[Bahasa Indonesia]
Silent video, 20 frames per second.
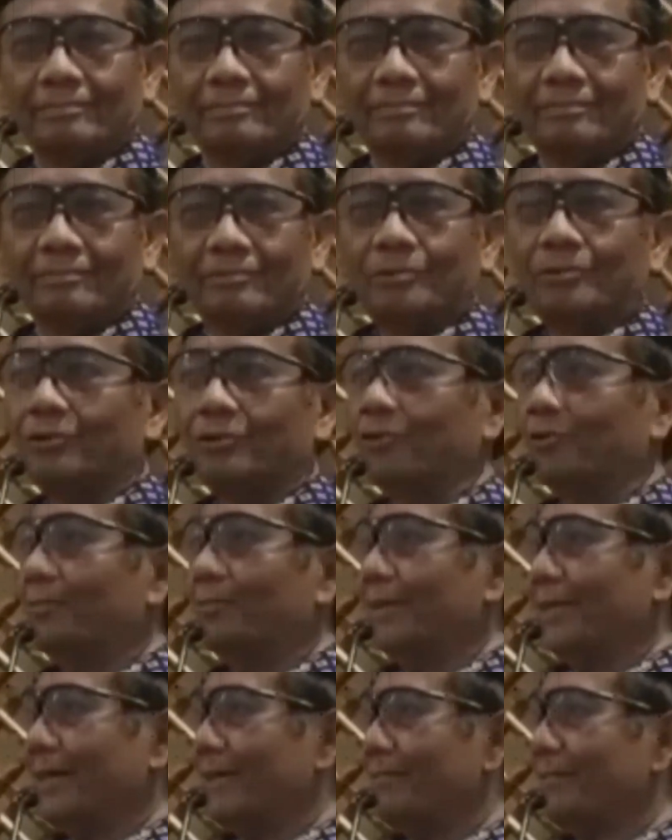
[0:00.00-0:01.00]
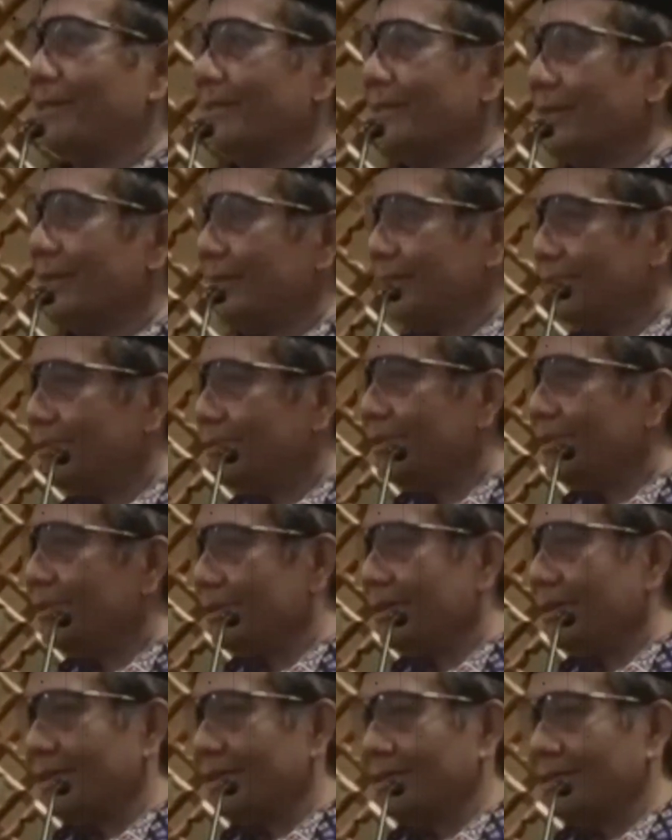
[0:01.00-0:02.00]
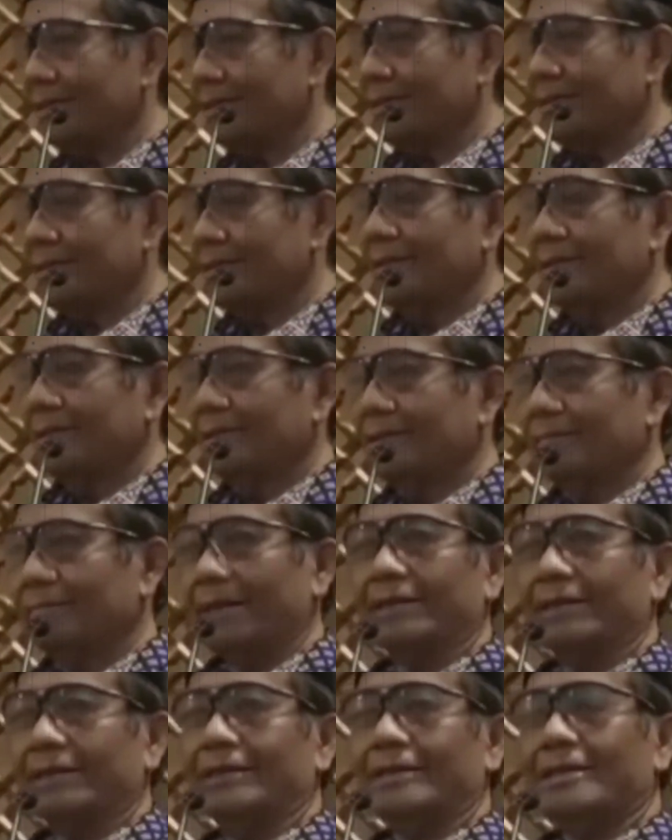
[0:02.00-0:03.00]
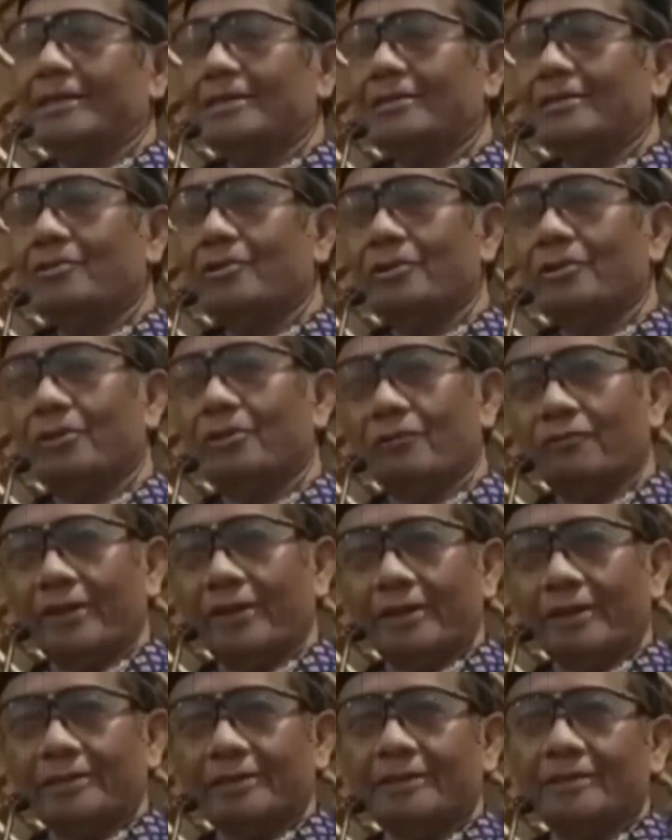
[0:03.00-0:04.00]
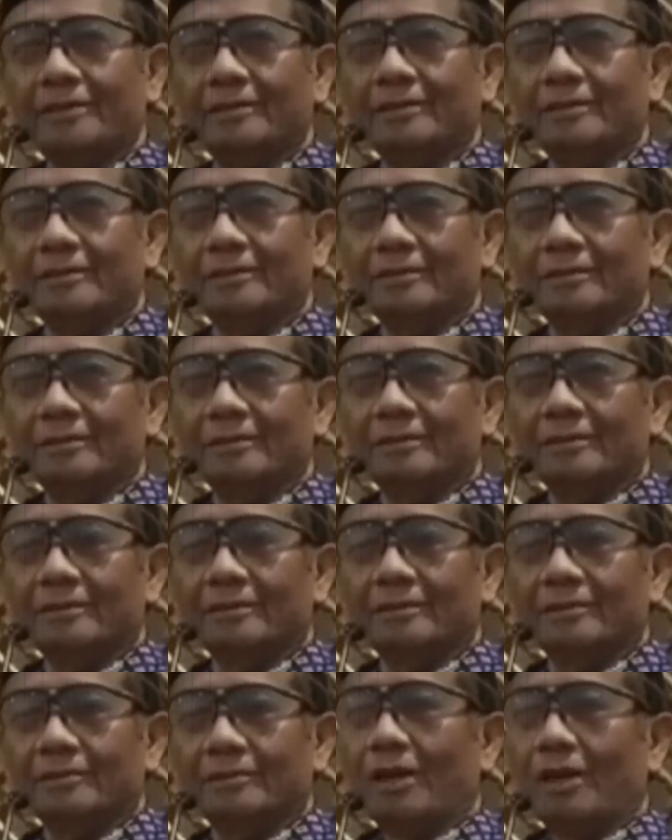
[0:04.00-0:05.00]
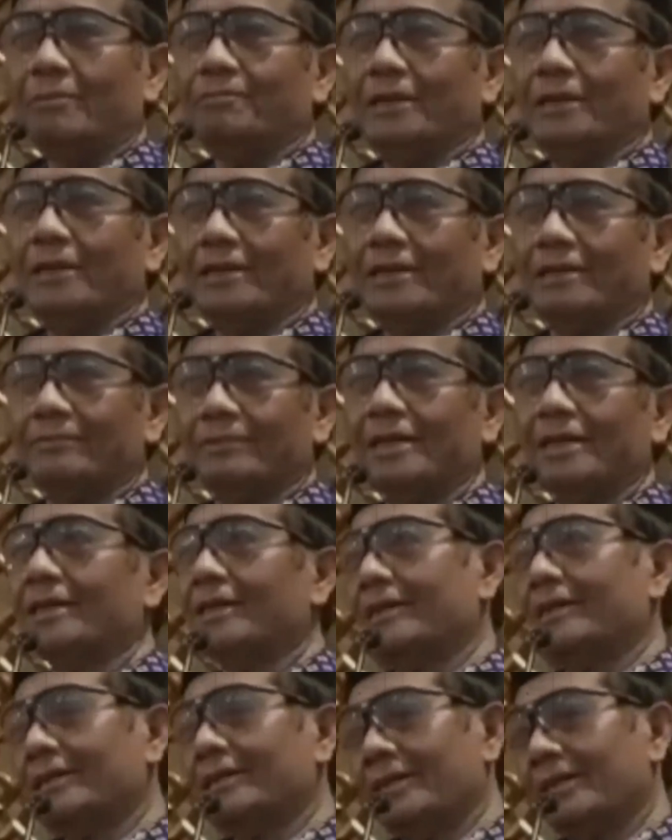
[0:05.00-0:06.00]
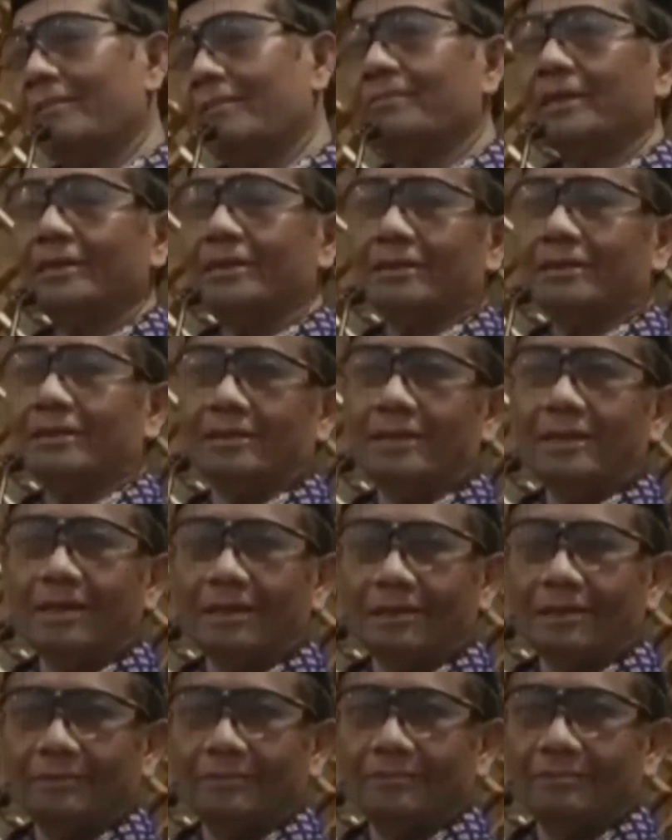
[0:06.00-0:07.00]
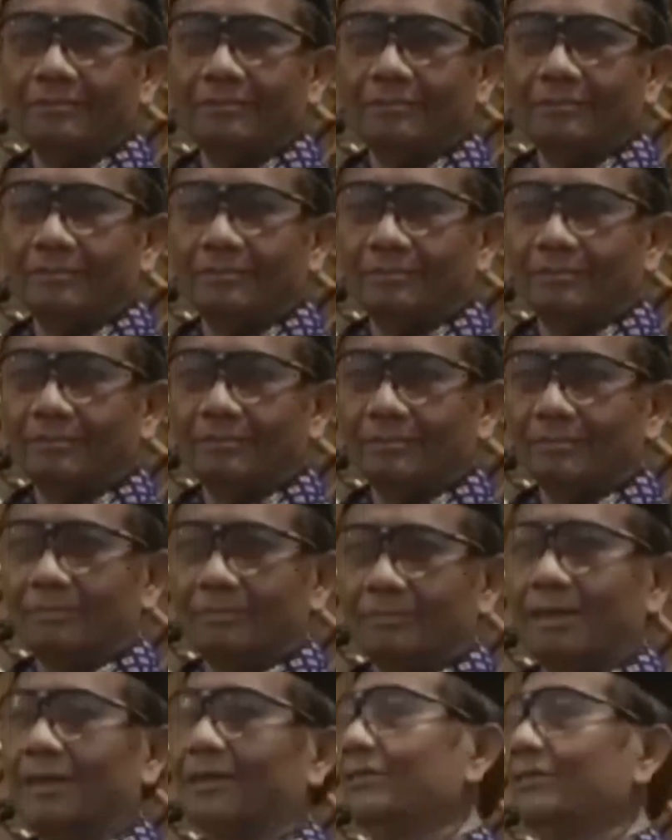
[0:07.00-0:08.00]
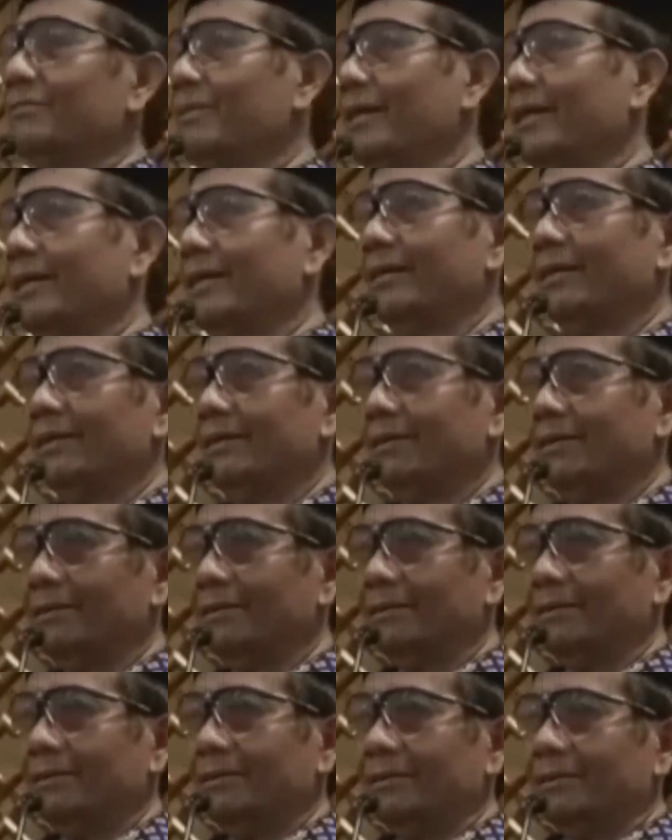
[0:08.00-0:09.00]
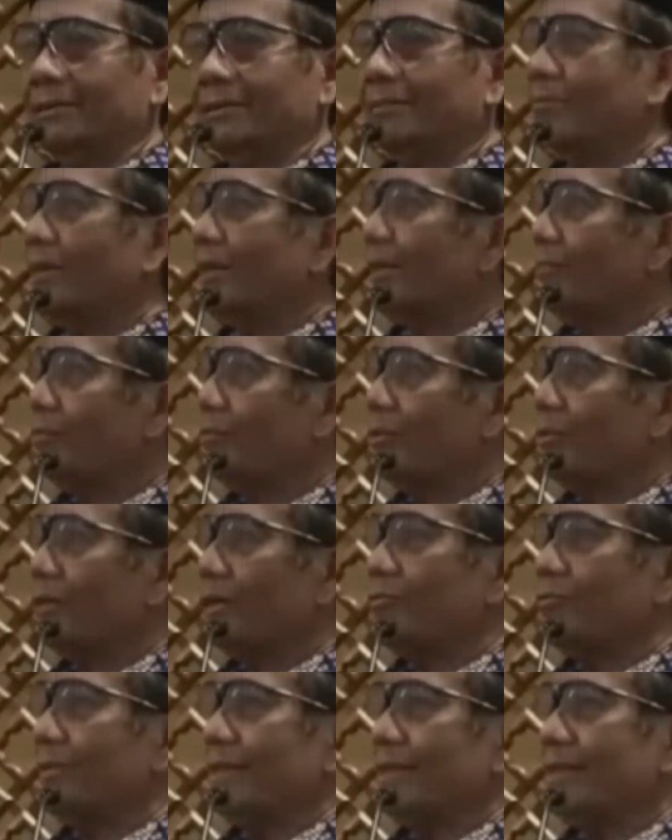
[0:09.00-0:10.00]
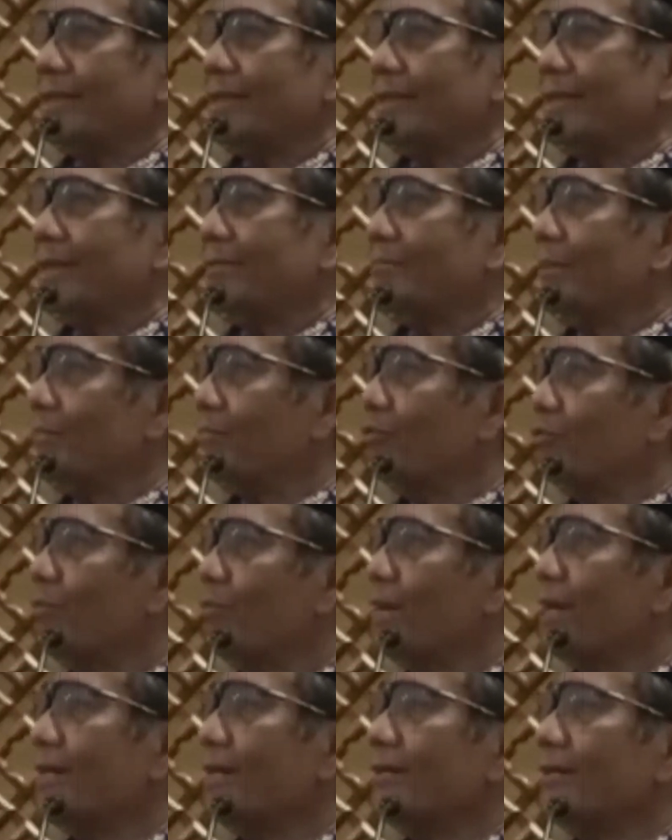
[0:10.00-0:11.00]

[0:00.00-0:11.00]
untuk menyelamatkan Indonesia, menghentikan kontroversi soal piagam Jakarta dan Pancasila dan sebagainya. Maka Bung Karno menyatakan membubarkan